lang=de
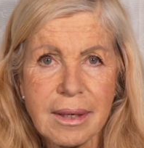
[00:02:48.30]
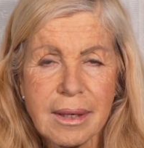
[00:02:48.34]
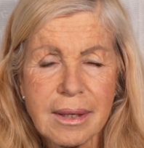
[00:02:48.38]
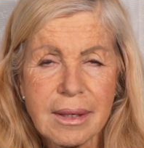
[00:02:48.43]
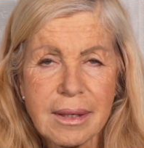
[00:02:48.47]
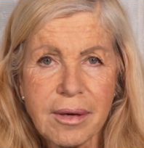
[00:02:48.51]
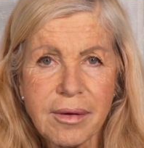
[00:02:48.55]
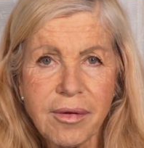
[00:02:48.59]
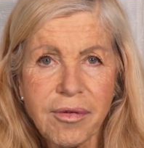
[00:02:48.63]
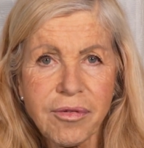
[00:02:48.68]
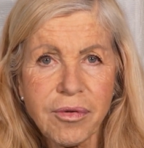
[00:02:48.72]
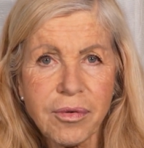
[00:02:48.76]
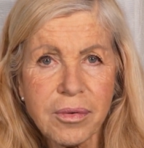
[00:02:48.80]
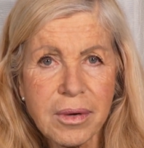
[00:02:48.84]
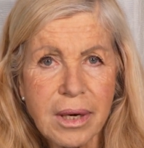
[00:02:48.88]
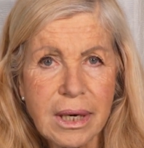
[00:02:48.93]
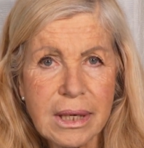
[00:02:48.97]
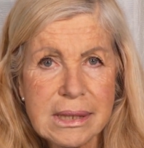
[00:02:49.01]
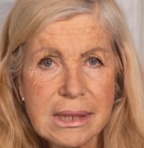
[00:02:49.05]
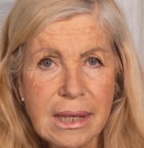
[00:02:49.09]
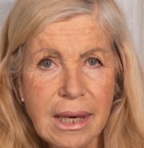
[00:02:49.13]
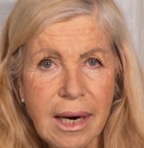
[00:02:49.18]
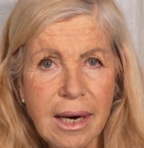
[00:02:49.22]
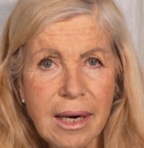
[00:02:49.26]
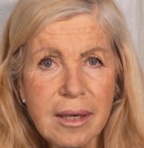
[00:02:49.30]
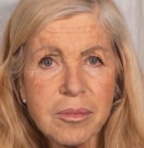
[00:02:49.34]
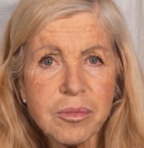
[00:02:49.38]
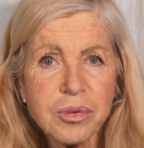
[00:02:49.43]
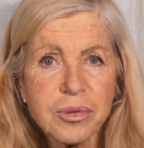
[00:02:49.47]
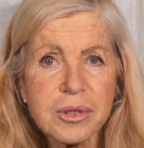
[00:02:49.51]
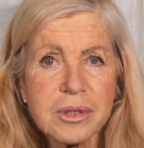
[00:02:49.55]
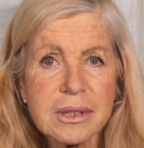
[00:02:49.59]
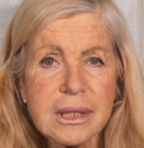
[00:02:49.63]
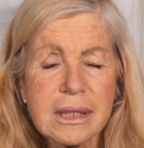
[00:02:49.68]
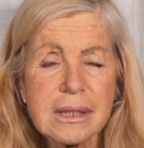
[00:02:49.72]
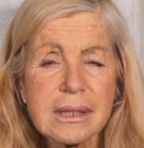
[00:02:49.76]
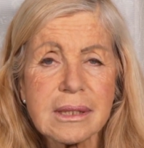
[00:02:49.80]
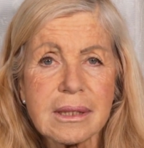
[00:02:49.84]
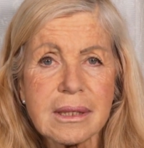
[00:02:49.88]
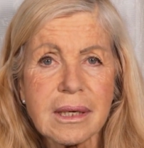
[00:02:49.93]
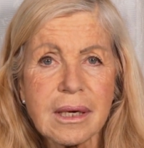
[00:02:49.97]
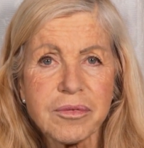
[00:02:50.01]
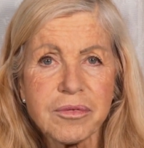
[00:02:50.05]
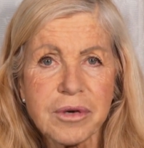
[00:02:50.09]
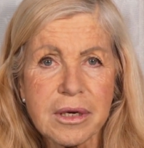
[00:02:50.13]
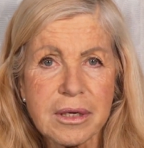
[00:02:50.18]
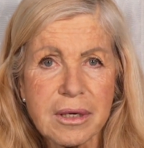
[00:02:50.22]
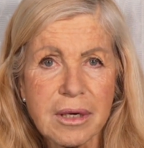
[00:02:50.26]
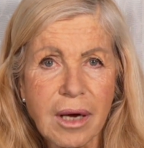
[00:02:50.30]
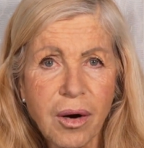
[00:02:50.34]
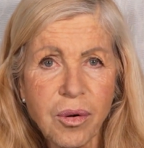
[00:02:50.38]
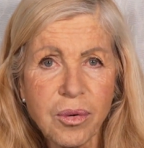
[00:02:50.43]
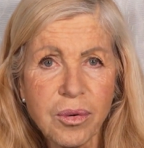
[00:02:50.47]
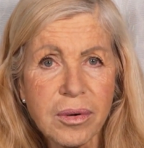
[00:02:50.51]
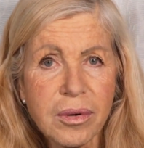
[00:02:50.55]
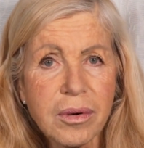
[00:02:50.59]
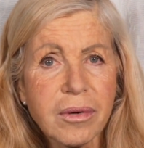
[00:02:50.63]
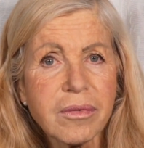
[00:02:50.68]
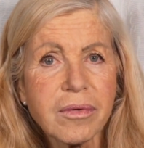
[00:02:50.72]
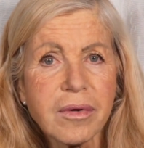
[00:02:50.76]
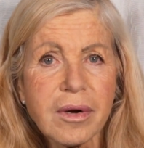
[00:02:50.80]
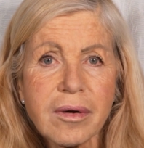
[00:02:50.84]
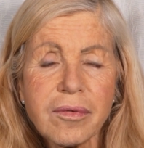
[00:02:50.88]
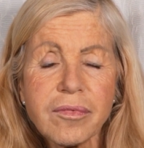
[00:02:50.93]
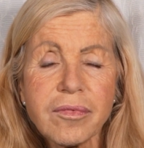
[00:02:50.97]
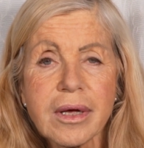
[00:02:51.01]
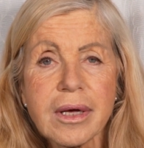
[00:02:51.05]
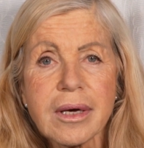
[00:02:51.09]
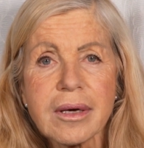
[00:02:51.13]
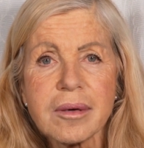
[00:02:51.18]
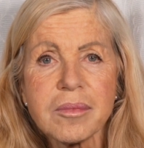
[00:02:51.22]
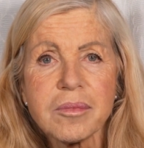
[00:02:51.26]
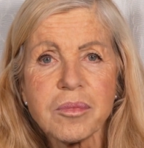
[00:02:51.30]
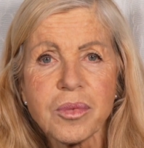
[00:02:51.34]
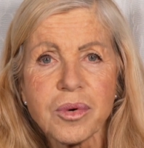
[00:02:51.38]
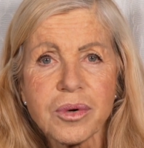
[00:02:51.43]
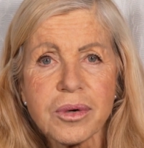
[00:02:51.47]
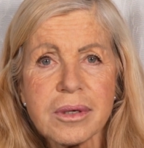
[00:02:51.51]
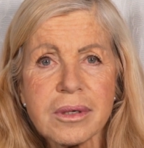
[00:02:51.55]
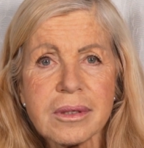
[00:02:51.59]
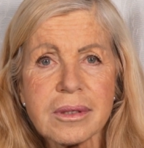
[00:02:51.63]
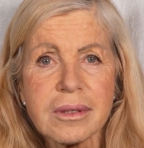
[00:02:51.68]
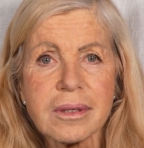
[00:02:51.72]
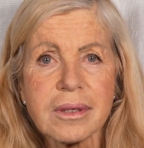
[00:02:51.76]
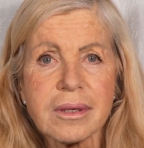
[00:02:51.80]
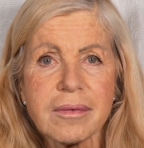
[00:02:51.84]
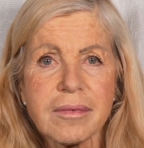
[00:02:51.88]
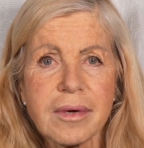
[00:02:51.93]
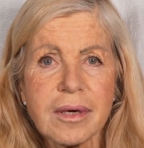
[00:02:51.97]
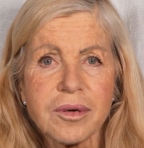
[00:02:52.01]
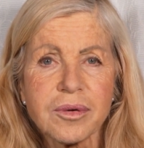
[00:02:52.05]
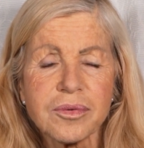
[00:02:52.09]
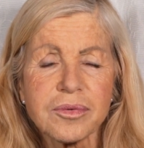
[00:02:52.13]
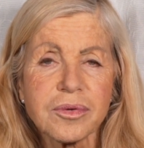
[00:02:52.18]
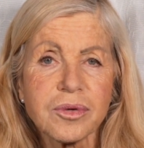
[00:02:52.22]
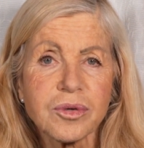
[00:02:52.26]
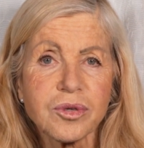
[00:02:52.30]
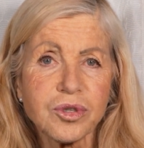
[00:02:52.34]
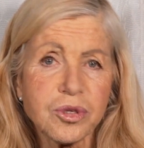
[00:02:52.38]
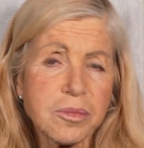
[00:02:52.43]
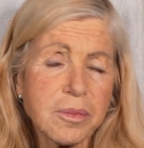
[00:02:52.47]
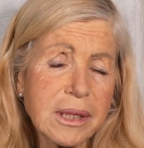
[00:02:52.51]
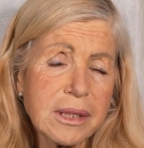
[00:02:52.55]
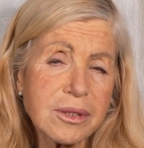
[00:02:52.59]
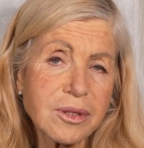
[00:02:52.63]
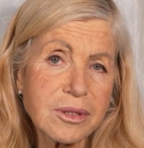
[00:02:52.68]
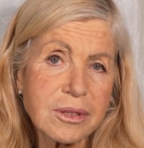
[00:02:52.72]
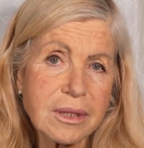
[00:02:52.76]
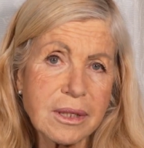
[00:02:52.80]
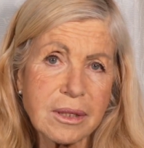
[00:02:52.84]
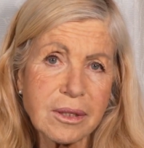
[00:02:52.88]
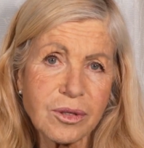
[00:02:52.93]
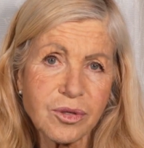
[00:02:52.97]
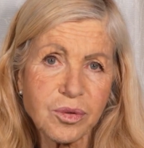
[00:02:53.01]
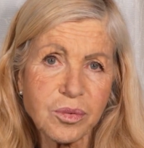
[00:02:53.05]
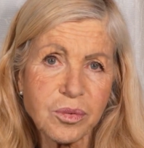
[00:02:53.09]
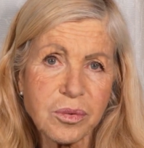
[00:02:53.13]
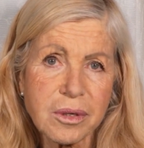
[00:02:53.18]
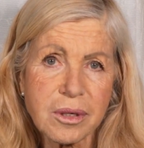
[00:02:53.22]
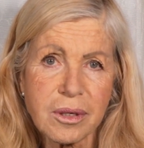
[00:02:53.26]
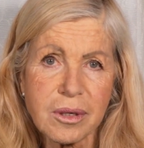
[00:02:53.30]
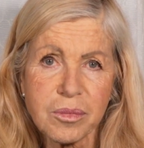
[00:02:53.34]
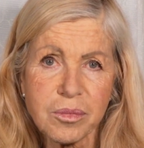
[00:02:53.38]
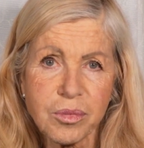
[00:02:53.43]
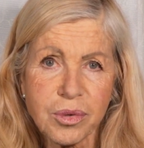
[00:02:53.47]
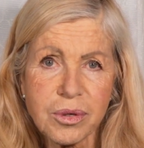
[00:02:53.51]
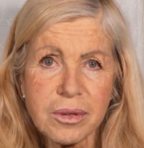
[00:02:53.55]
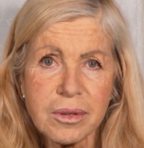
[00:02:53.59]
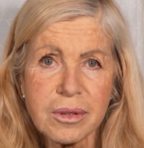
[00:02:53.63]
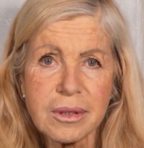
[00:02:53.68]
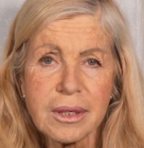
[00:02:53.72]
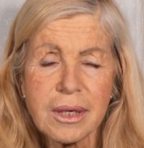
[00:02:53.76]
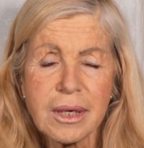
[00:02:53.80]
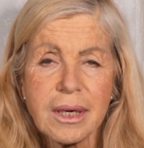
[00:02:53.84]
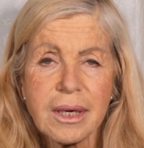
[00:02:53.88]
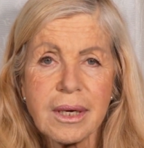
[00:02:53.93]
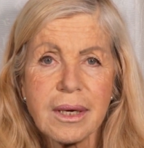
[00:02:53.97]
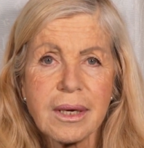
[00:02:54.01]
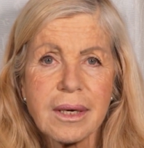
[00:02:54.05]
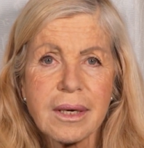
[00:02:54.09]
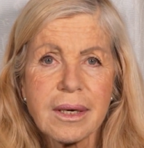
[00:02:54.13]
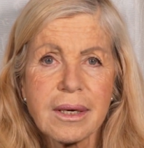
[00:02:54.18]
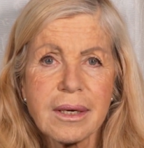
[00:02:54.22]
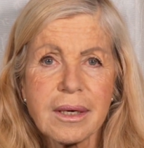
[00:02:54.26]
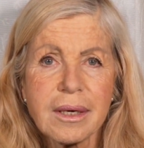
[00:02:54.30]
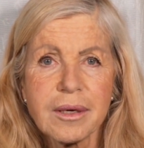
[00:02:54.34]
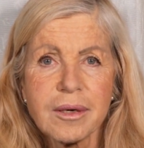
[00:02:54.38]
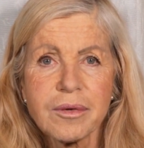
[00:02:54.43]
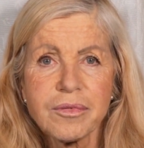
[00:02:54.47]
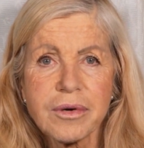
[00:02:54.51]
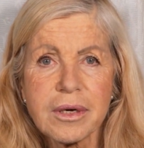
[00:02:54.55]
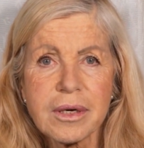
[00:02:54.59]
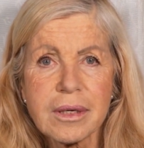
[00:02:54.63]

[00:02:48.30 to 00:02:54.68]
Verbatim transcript: Das ist so ein Kaskadenprozess in der Verdauung, wenn wir im Mund, wenn unsere Geschmackssensoren im Mund äh,